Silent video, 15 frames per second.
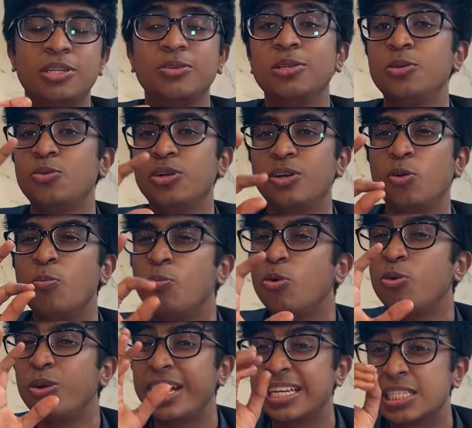இது வந்து ஒரு ரொம்ப
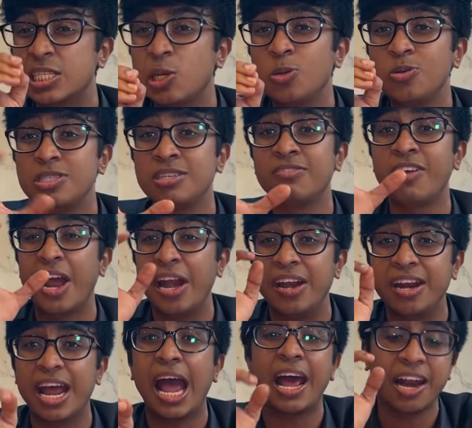ஒரு எக்ஸ்க்ளூசிவ் அண்ட்
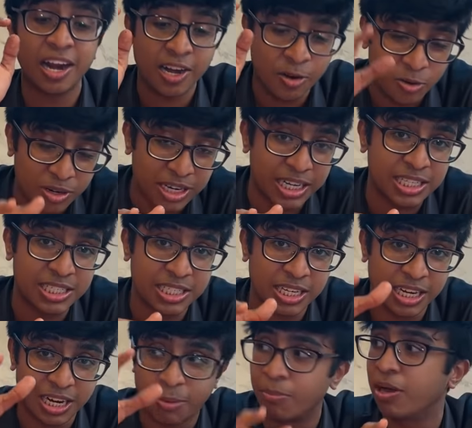ரேரான ஒரு டிஷ்
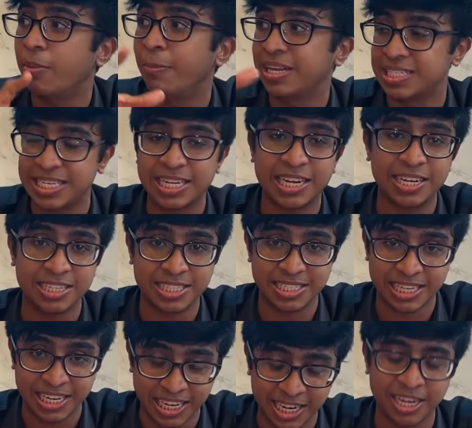நம்ம மெக்சிகன்
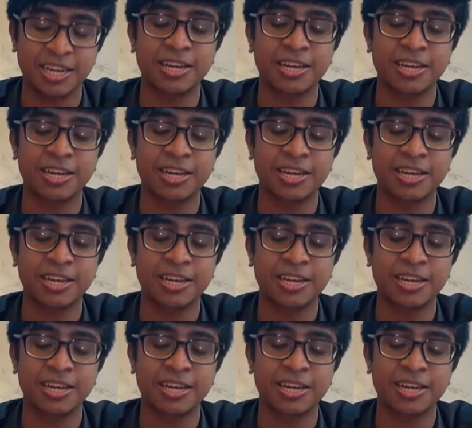டிஷ்ஷஸ்ல